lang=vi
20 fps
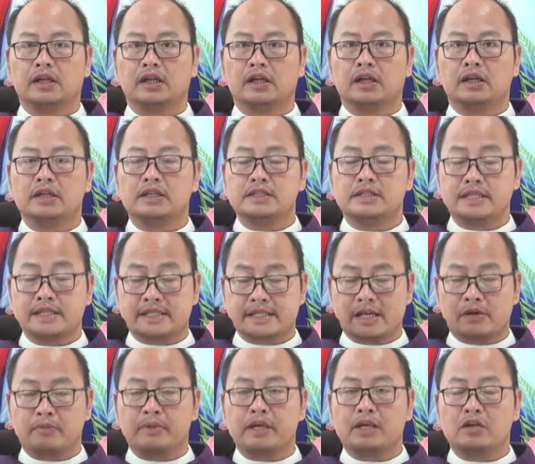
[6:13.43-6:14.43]
Chỉ sau
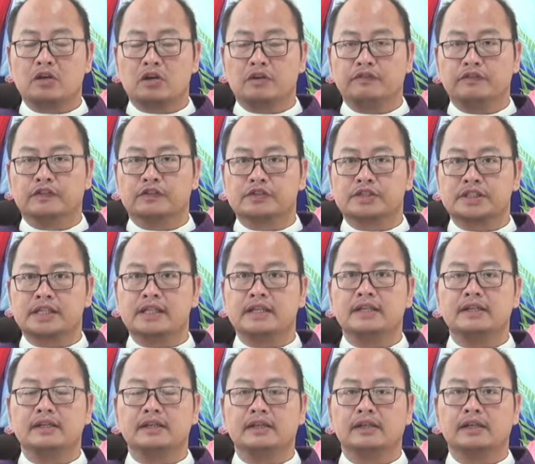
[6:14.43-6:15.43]
biến cố phục sinh,
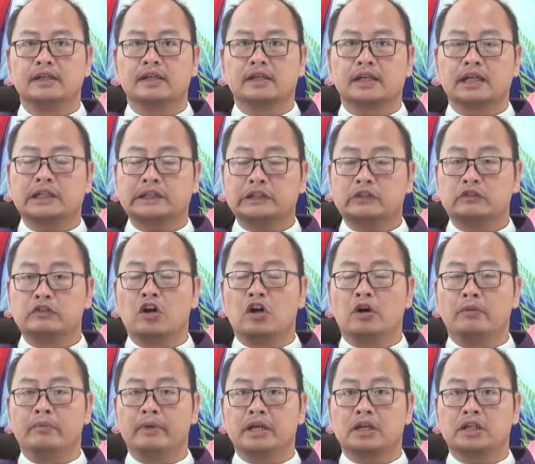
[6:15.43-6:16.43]
các tông đồ
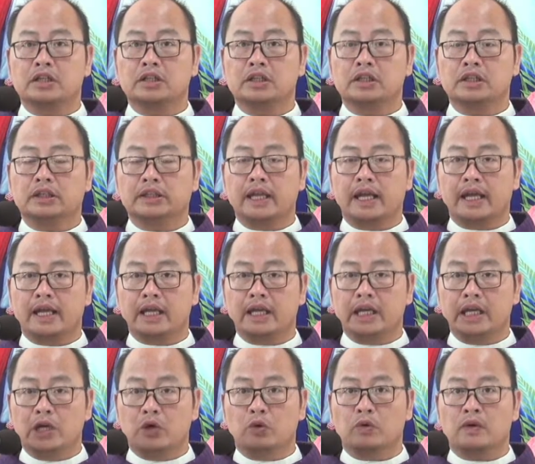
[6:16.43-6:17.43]
mới có thể
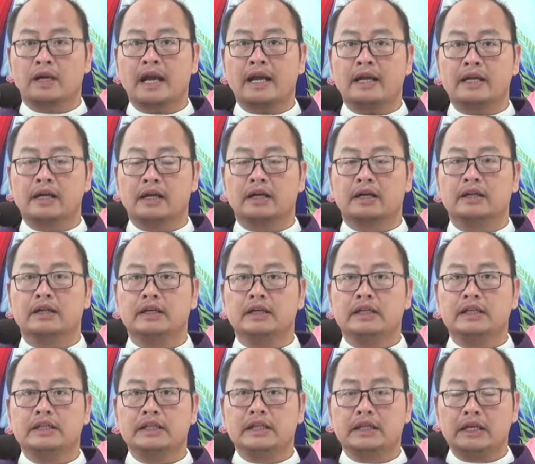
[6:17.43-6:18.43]
hiểu ra được
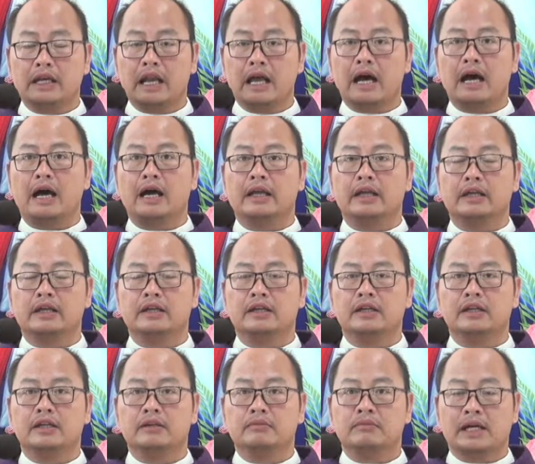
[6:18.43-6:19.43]
những lời
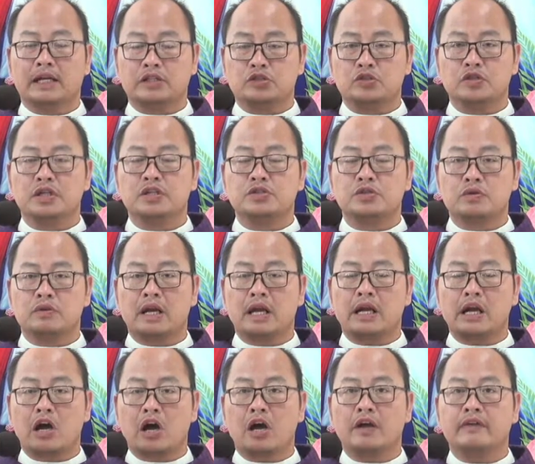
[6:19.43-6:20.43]
mà Chúa Giêsu đã
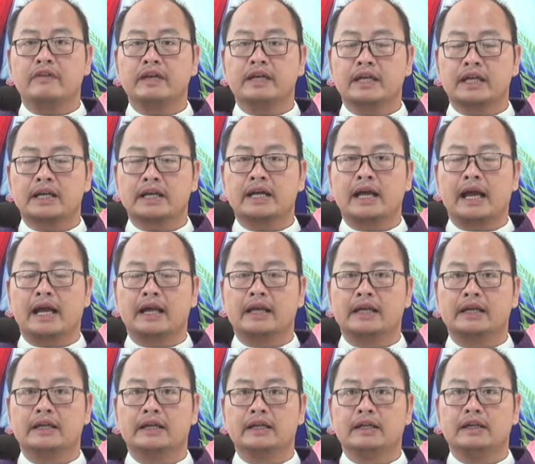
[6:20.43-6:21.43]
nói với các ngài
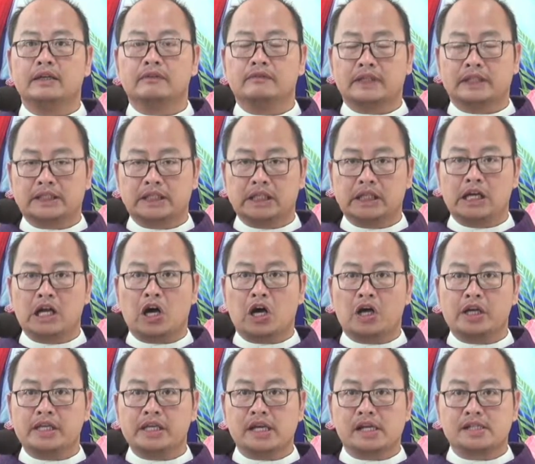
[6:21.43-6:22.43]
và từ đó
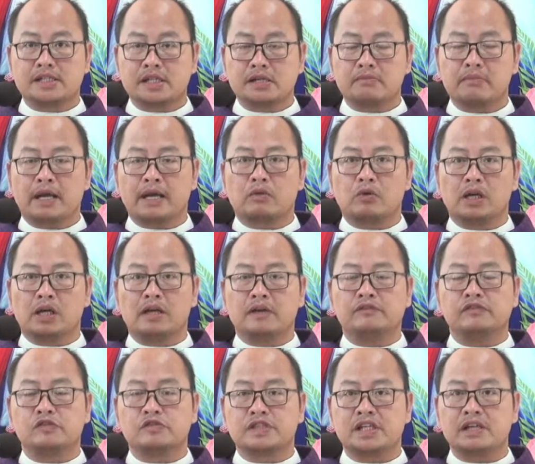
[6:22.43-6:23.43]
nhờ sức mạnh của đấng
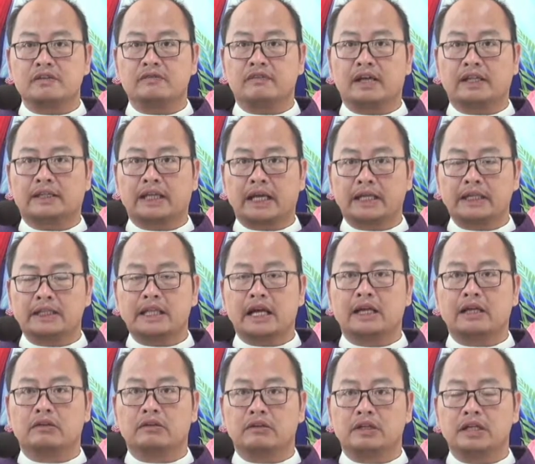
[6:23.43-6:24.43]
phục sinh và thánh
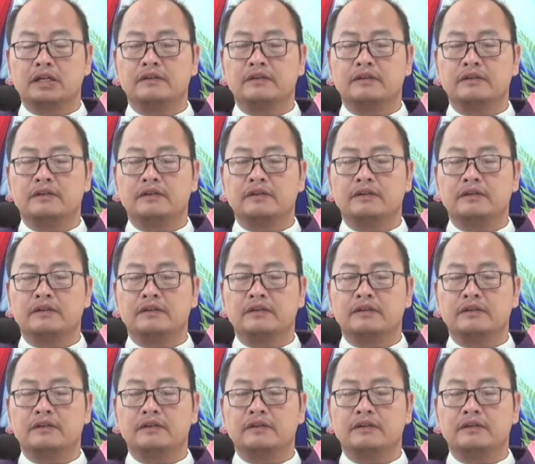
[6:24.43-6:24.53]
thần của đức